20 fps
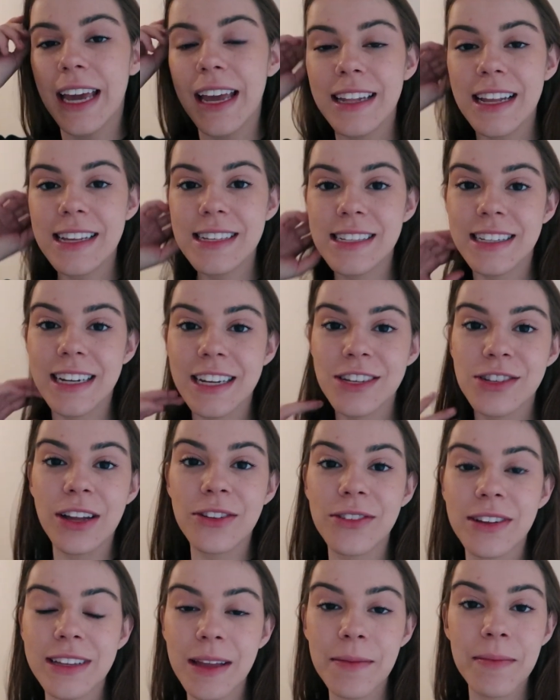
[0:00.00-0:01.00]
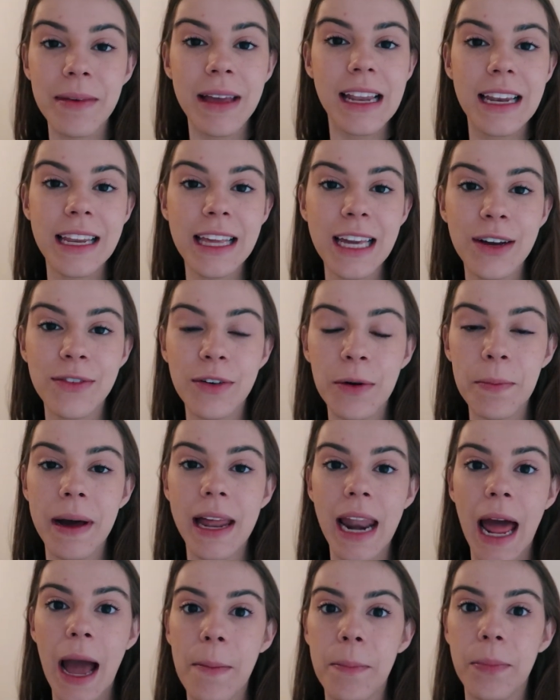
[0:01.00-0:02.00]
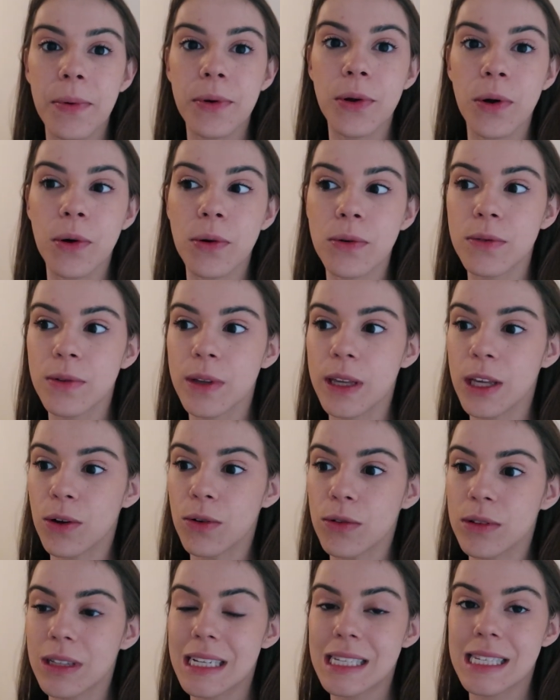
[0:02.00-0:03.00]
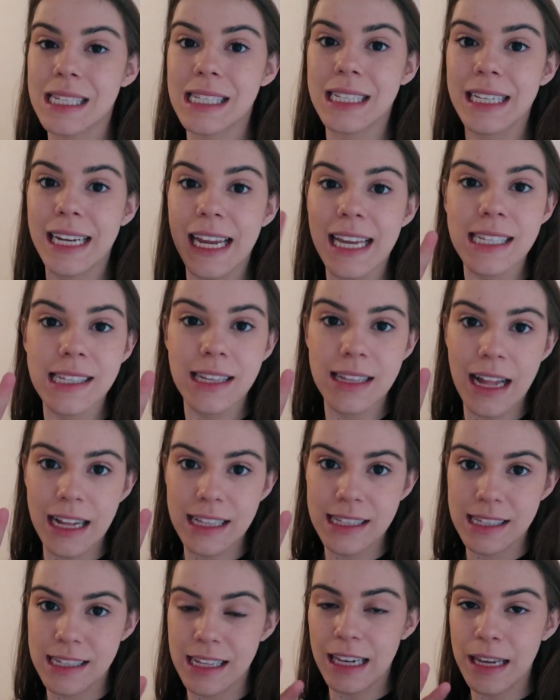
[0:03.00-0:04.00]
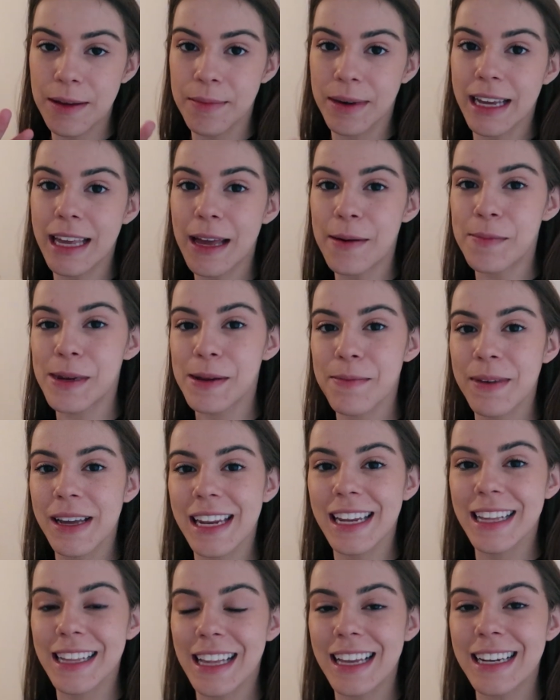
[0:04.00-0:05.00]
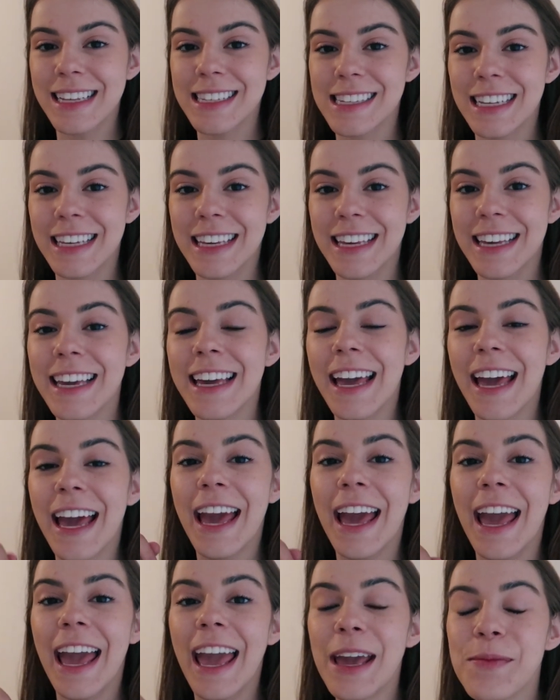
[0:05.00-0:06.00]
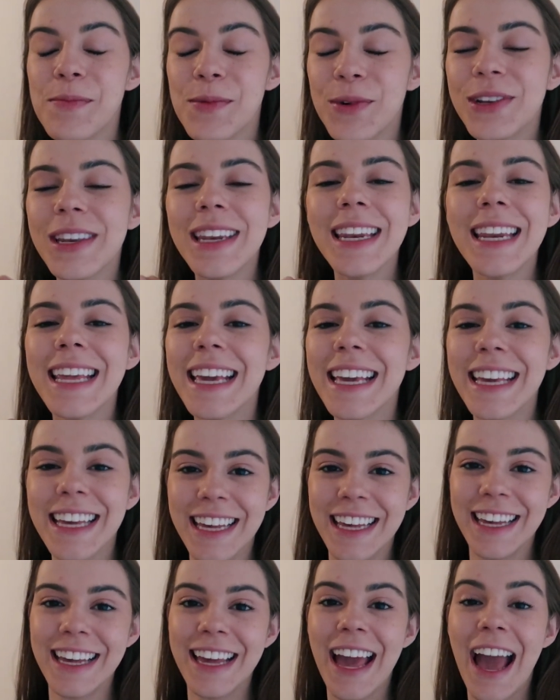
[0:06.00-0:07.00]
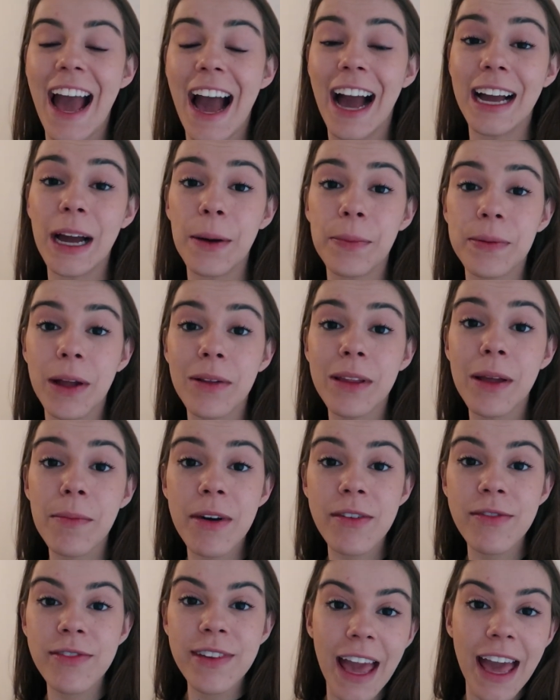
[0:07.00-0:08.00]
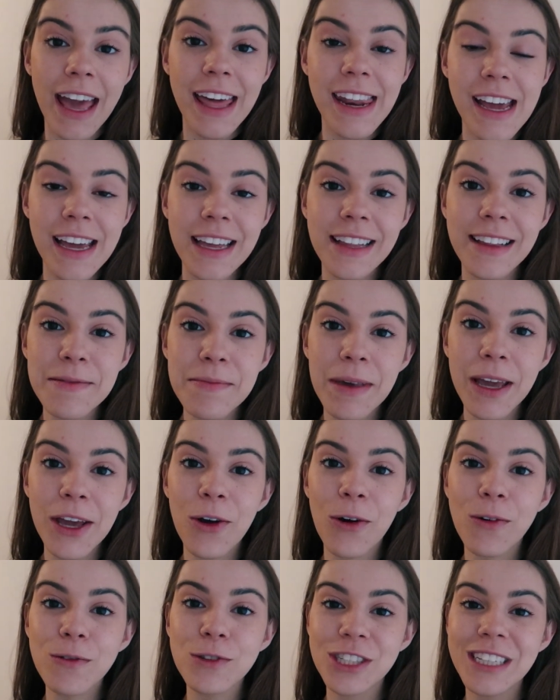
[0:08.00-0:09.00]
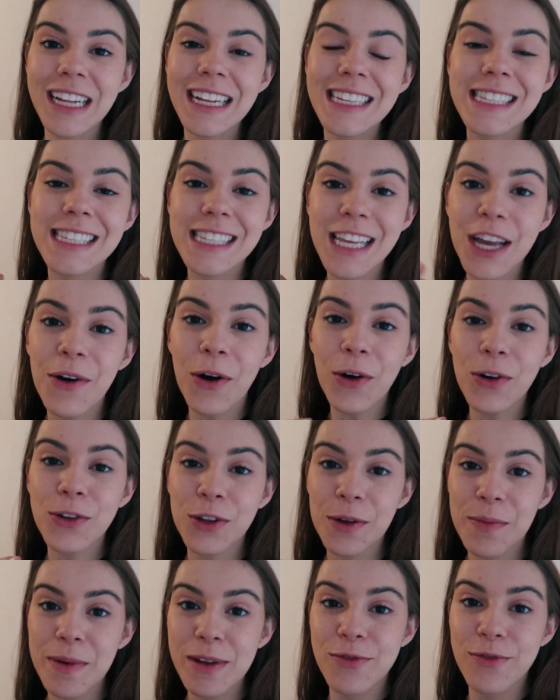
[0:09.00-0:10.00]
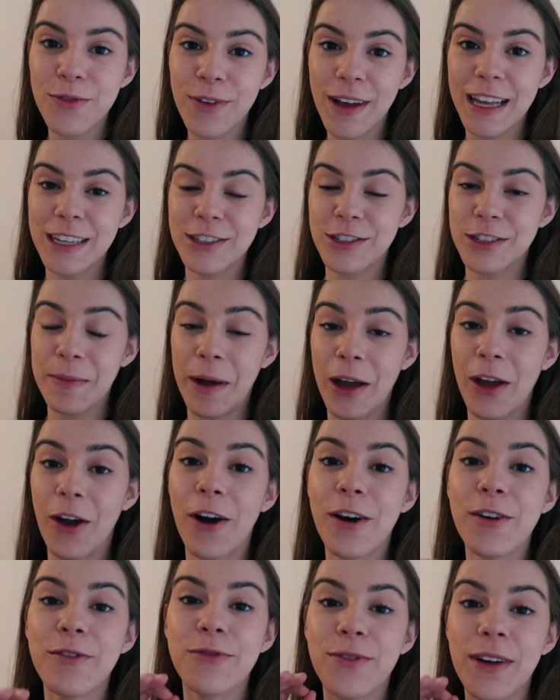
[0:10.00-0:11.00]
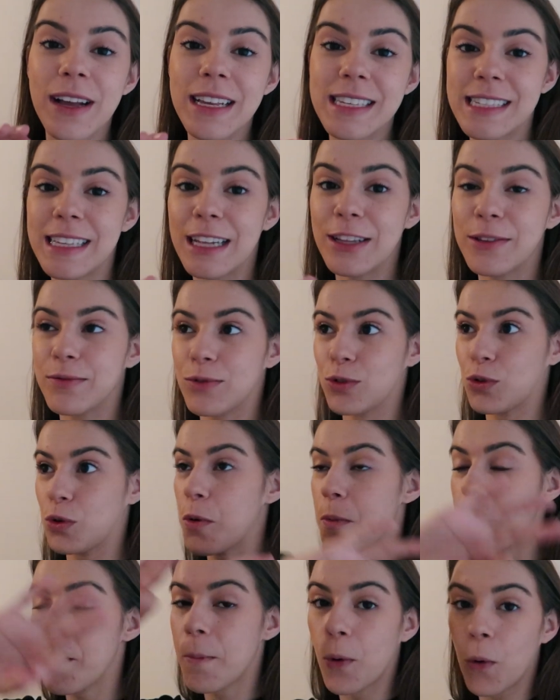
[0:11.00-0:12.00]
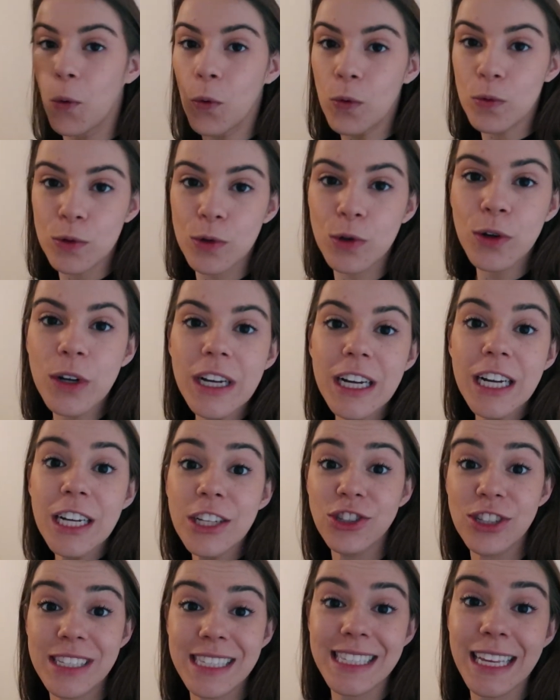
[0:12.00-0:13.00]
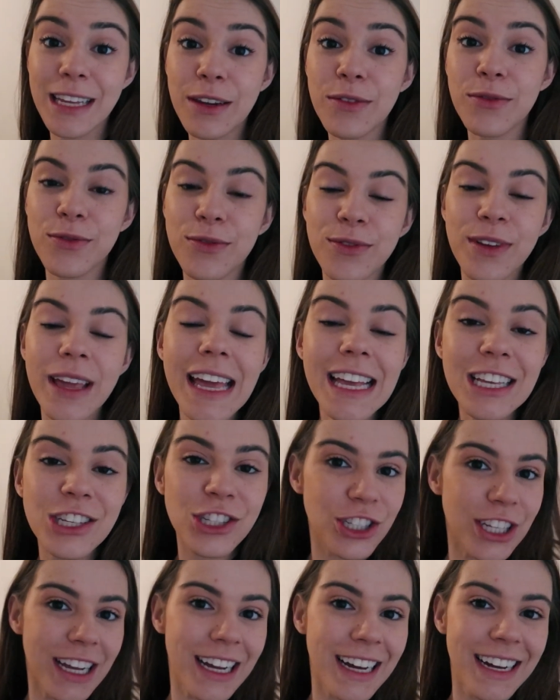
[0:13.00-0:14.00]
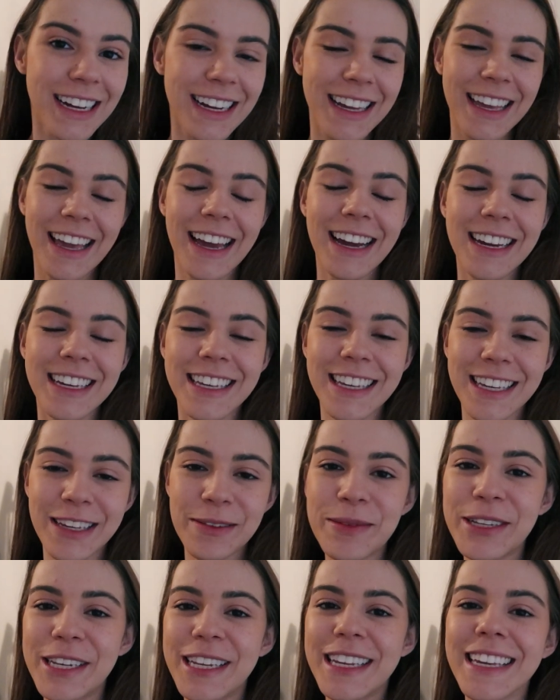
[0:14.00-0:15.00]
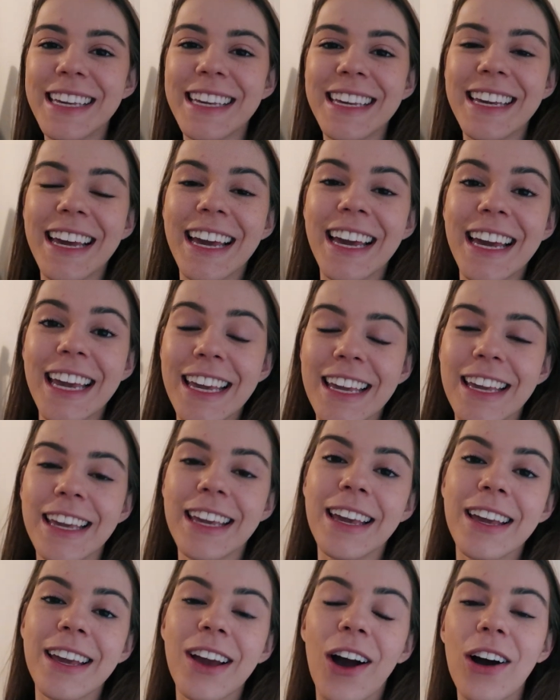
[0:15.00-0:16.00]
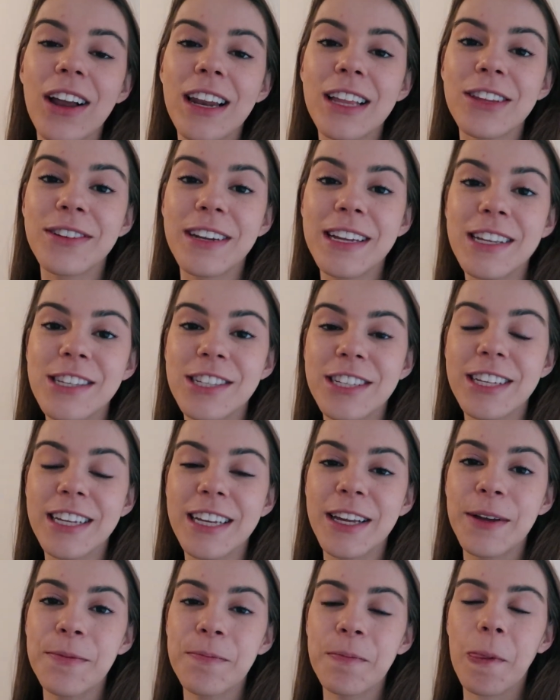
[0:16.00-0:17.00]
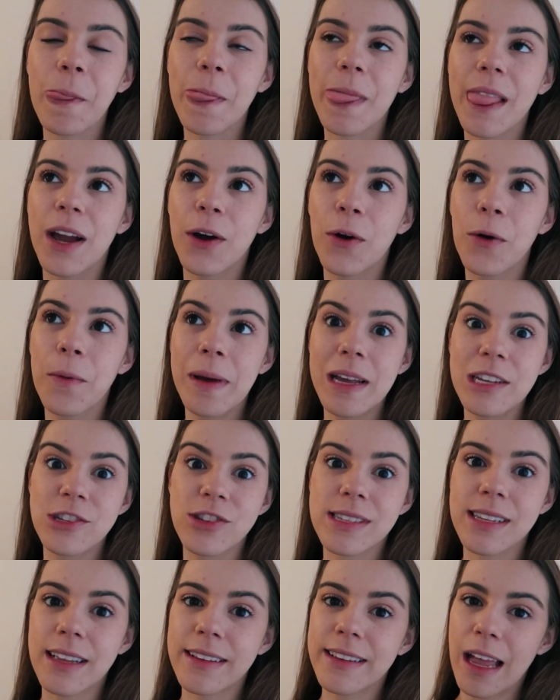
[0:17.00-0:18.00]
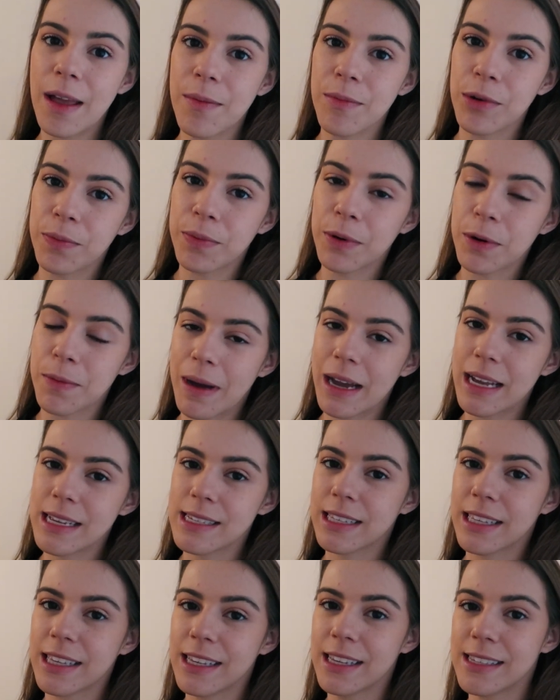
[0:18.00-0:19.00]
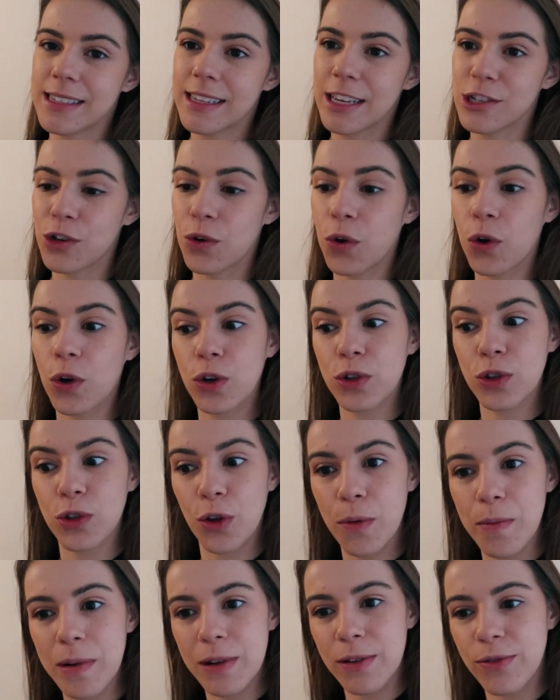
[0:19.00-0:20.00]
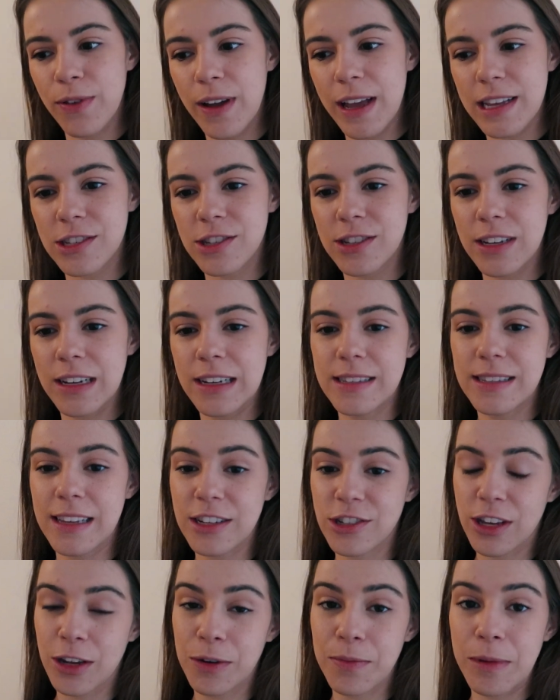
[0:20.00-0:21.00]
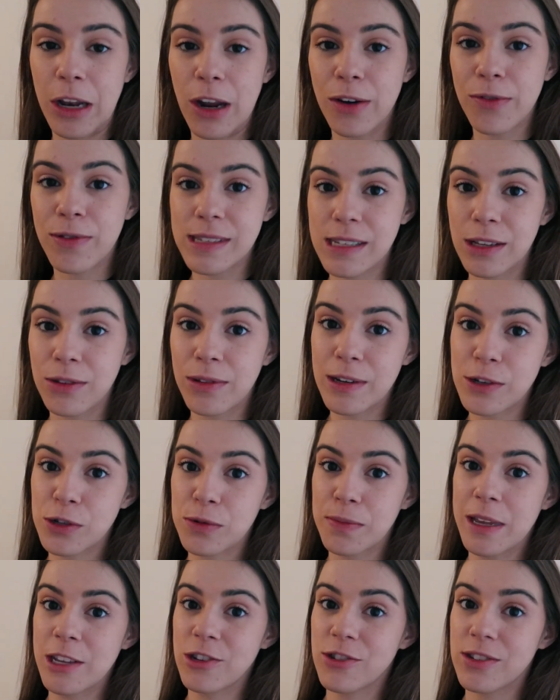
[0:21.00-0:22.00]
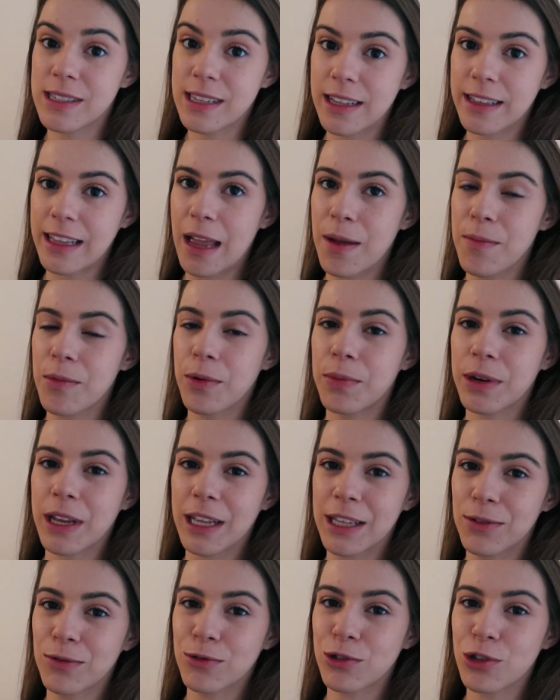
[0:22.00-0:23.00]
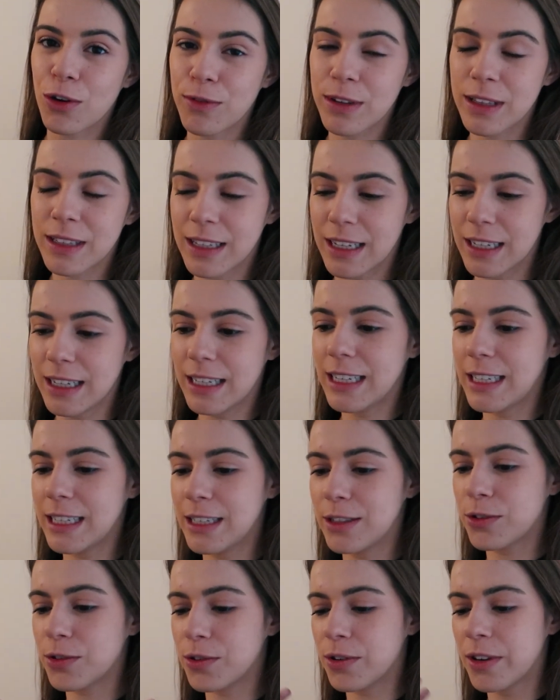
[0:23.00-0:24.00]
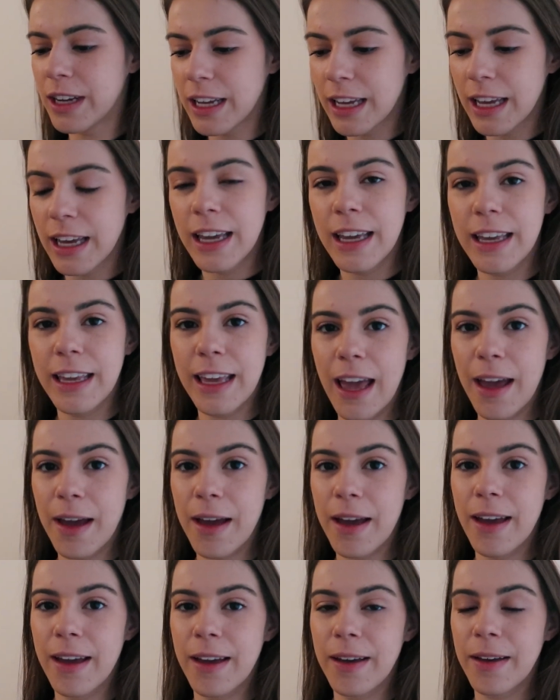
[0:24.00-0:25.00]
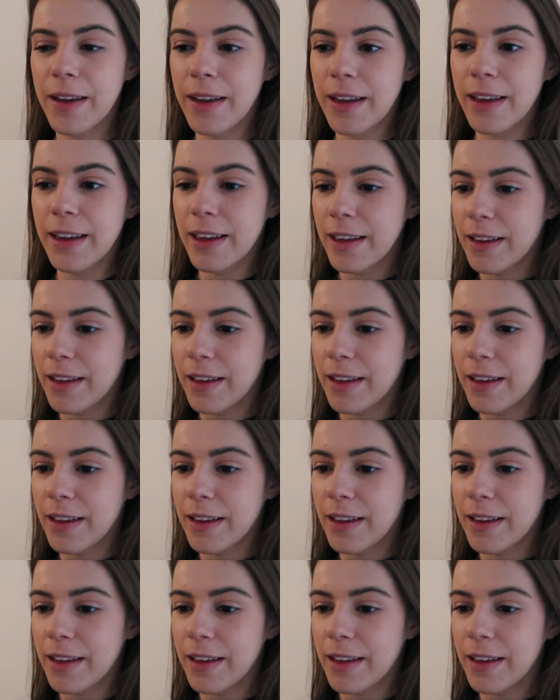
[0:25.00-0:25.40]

E nesse trajeto até Berlim eu vou parar por em outras três cidades da Alemanha, a primeira delas aqui em Munique, a capital da Baviera e também onde nasceu a Oktoberfest, a maior festa do mundo de cerveja. É aqui em Munique e rola durante o mês de setembro, por mais que seja Oktoberfest, eles acharam melhor fazer durante o mês de setembro, porque não chove tanto e é